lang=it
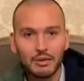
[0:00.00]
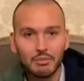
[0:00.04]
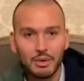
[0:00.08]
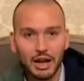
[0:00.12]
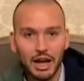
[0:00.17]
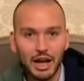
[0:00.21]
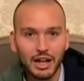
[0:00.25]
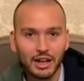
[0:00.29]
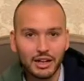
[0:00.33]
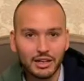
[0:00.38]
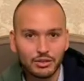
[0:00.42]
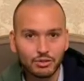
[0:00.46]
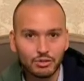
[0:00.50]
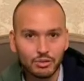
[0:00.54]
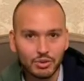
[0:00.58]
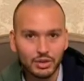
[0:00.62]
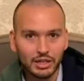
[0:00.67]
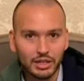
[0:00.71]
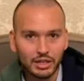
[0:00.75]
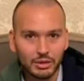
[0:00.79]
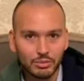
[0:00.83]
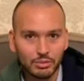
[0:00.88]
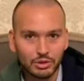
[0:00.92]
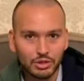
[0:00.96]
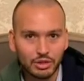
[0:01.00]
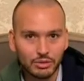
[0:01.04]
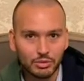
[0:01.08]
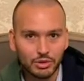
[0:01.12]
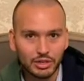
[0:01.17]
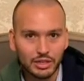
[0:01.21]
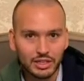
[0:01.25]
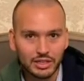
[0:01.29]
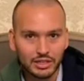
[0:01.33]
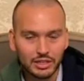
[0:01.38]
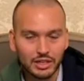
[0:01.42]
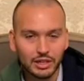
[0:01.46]
ma anche su quelli che potrebbero
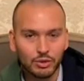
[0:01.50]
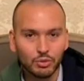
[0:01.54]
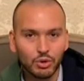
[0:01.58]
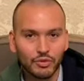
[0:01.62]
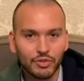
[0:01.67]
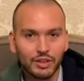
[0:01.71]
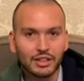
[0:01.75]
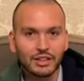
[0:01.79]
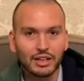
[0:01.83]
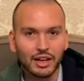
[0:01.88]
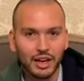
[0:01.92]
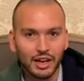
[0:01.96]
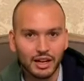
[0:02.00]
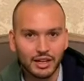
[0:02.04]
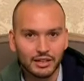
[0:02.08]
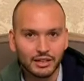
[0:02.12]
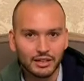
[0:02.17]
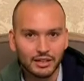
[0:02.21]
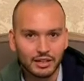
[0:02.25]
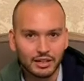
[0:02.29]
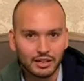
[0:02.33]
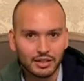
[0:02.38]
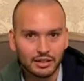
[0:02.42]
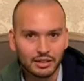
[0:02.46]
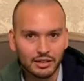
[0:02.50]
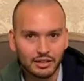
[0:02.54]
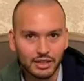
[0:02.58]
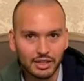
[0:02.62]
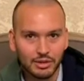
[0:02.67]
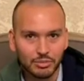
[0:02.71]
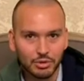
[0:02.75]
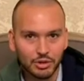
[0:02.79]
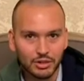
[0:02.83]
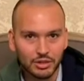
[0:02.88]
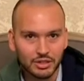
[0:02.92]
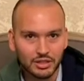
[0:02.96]
essere i nuovi trend dei
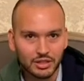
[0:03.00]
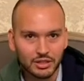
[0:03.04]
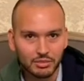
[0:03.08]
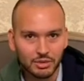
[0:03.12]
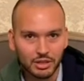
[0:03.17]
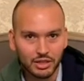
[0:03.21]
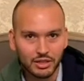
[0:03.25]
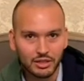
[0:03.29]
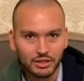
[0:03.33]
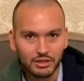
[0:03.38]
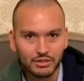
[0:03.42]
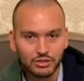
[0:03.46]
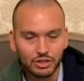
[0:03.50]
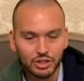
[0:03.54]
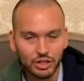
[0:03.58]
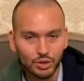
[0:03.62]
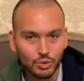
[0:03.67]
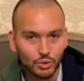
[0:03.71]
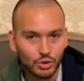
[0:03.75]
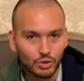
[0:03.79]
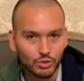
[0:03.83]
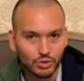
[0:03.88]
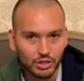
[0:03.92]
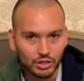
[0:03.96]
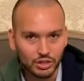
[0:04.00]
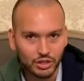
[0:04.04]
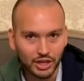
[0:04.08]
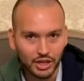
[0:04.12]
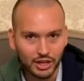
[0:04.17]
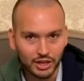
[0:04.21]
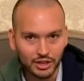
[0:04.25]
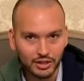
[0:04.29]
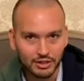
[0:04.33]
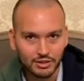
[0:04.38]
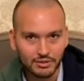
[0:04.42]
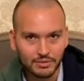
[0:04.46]
prossimi 5 o 10
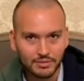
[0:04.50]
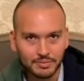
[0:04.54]
anni.